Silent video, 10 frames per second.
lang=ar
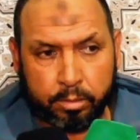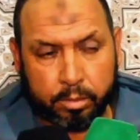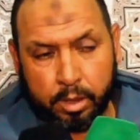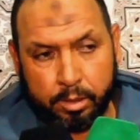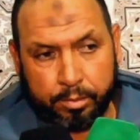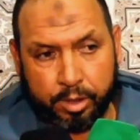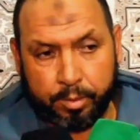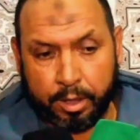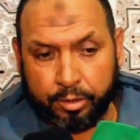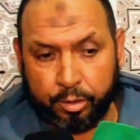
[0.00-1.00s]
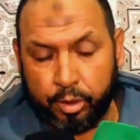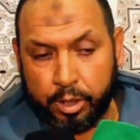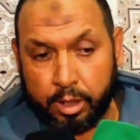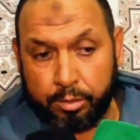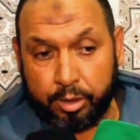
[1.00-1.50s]
كنمشي مع سميتو انا
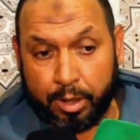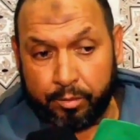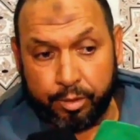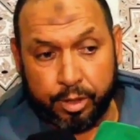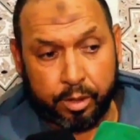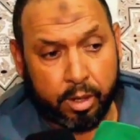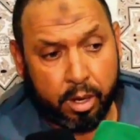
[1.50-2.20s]
كنمشي مع الفجر